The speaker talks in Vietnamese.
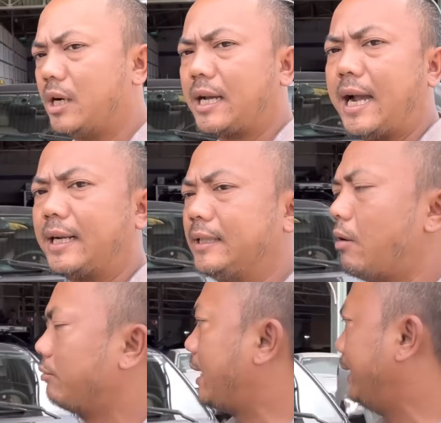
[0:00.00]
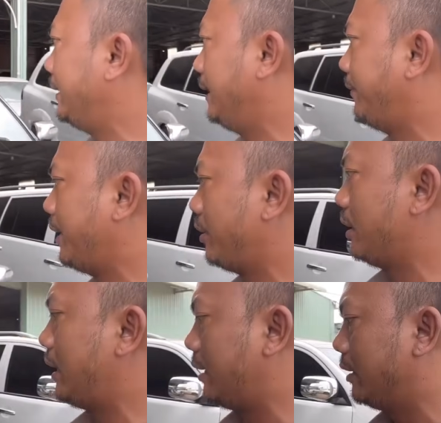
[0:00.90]
được cái cái dòng này thì phải nói
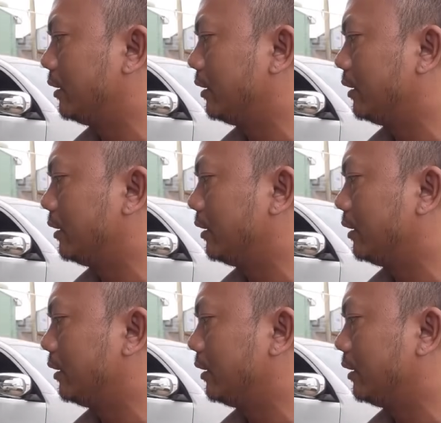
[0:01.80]
là